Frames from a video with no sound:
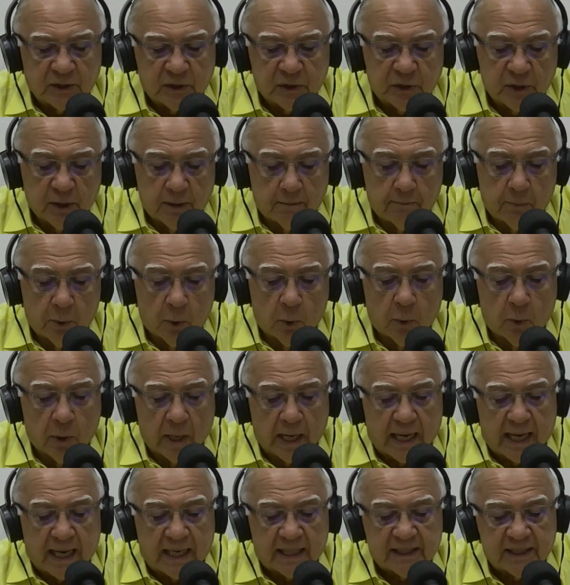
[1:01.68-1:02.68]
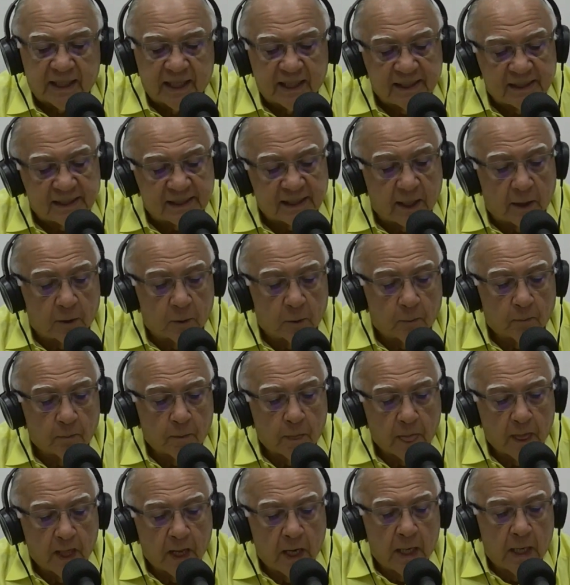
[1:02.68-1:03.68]
chamou a atenção,
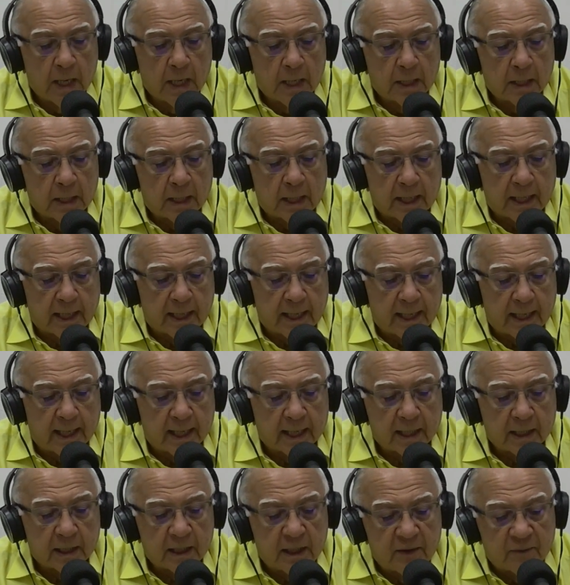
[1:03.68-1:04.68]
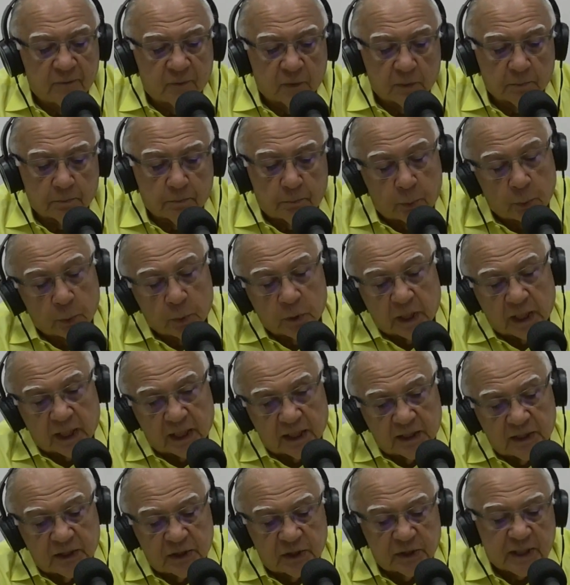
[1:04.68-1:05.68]
é, e foi porque
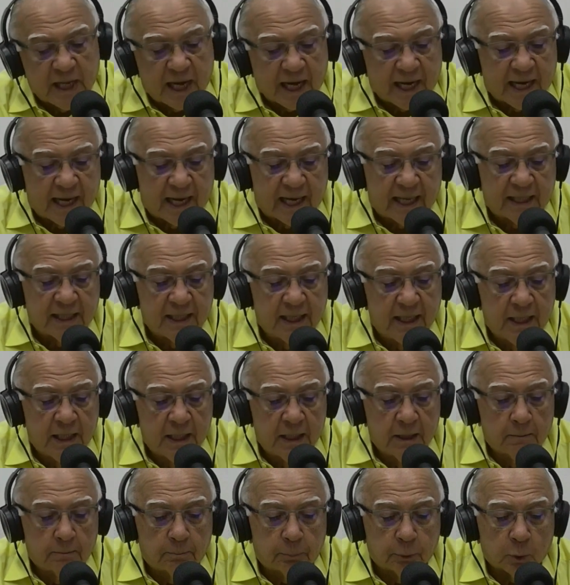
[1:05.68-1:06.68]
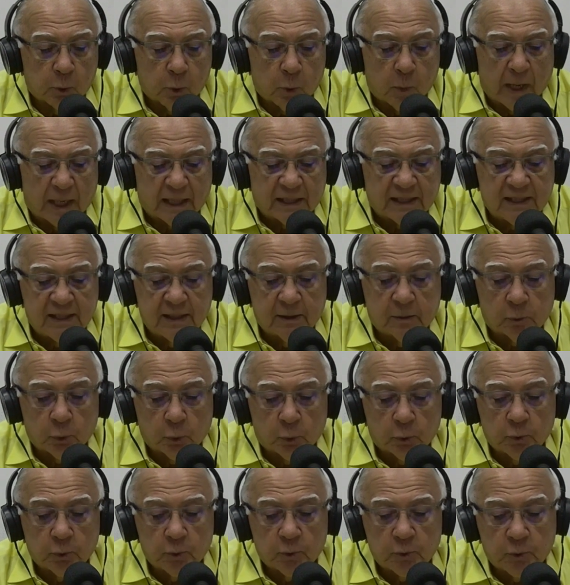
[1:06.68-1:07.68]
é destacada por quase
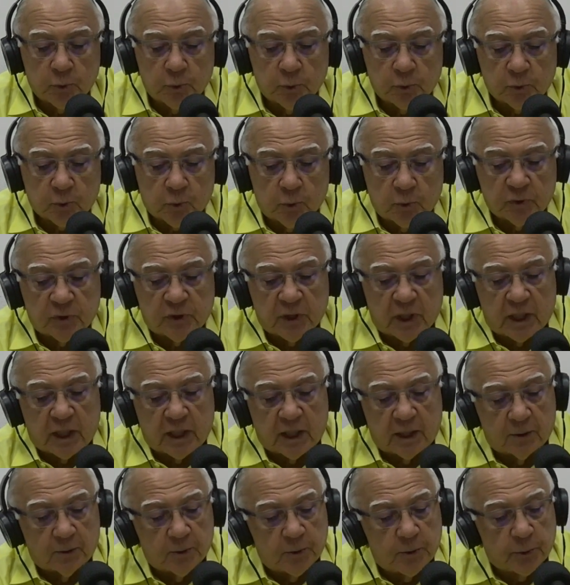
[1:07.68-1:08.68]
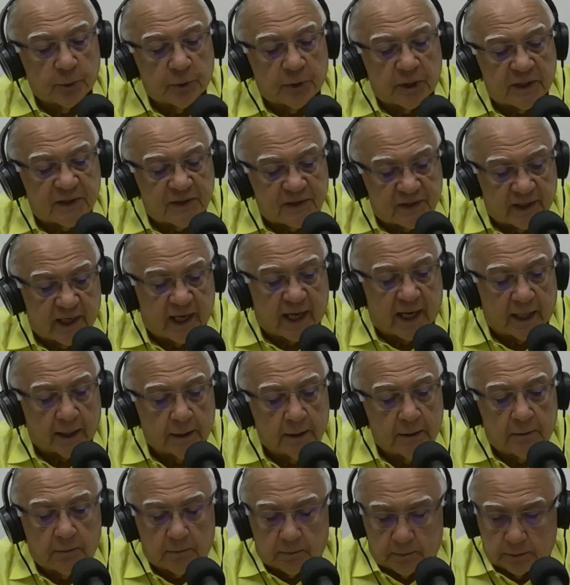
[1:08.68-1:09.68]
todos os conselheiros do TCE.
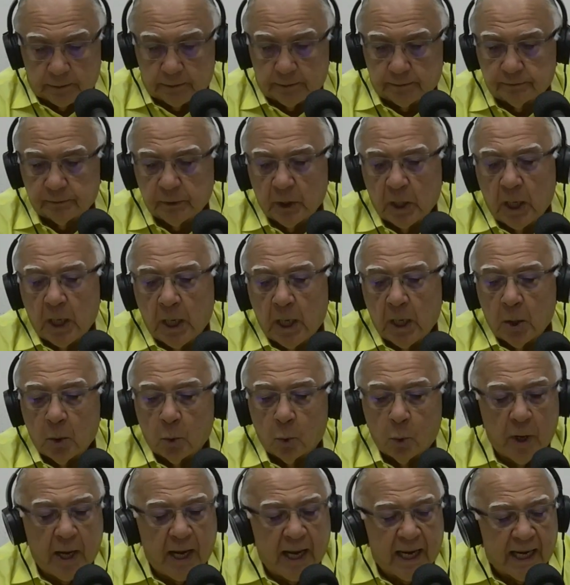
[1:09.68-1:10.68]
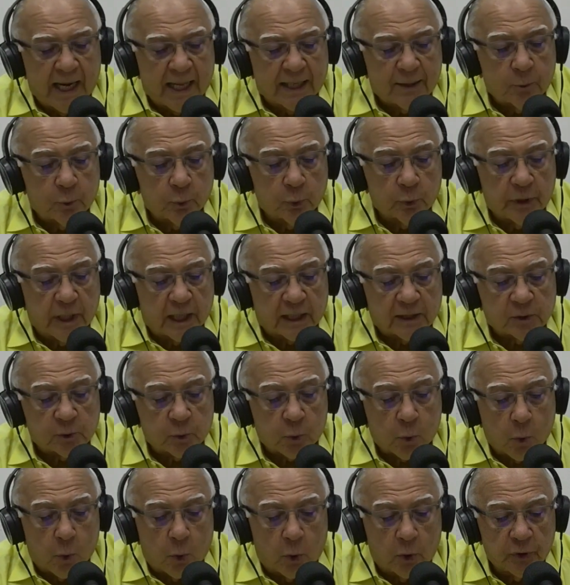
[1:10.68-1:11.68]
O relator das
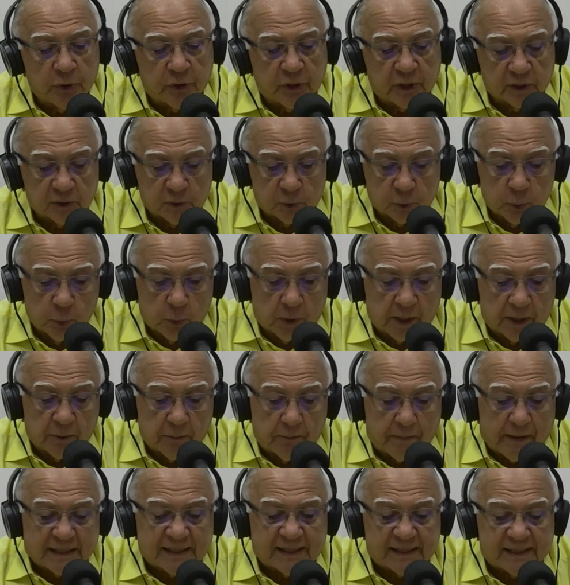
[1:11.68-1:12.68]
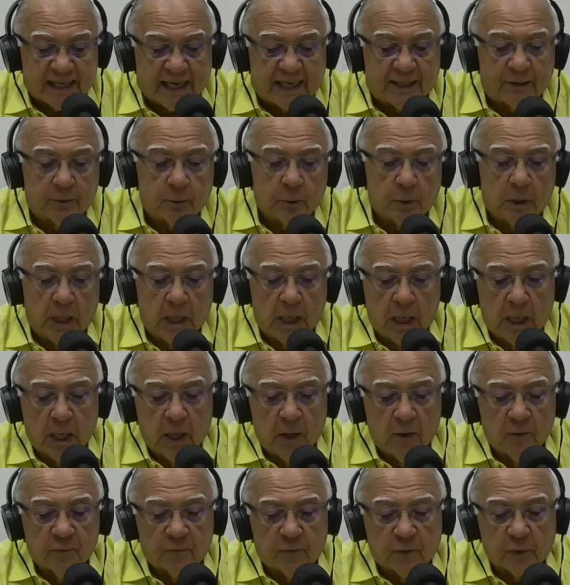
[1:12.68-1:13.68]
contas do ano passado
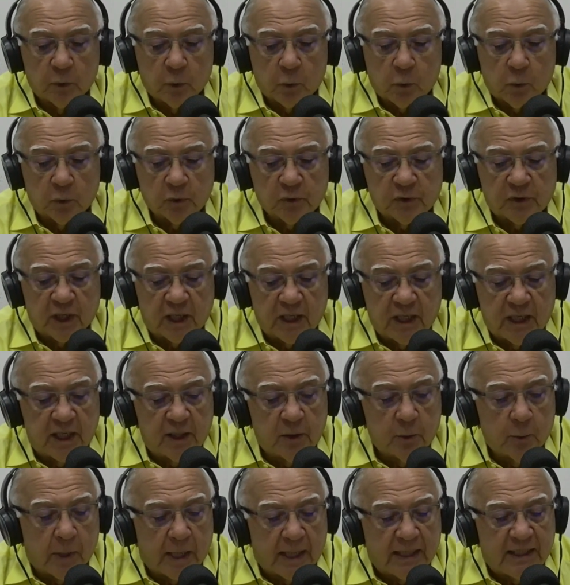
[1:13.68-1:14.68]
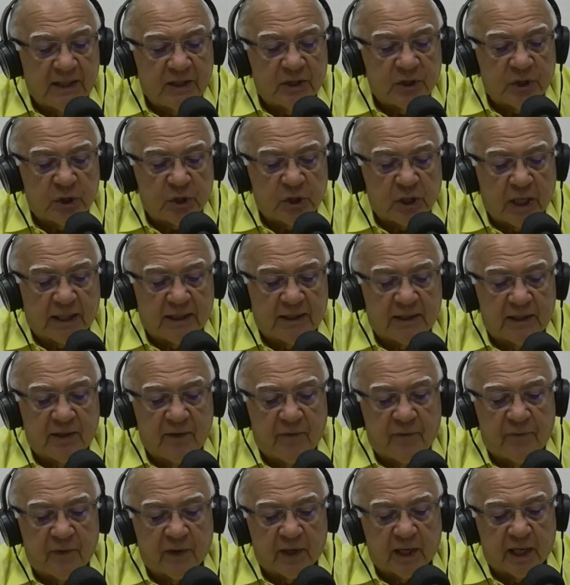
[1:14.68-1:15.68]
foi o conselheiro
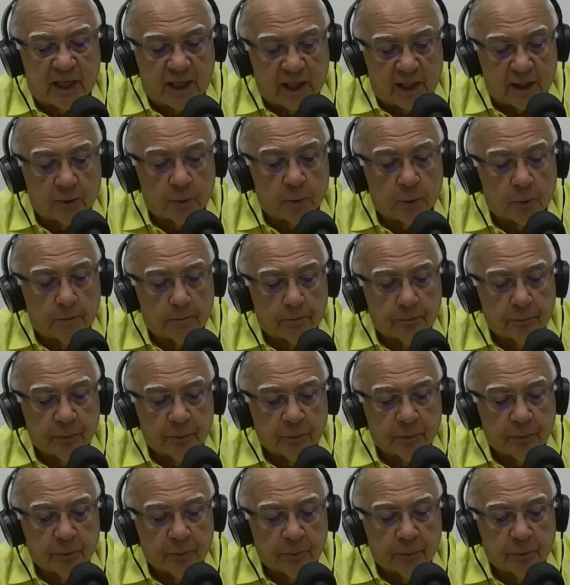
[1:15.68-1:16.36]
Alexandre Figueiredo.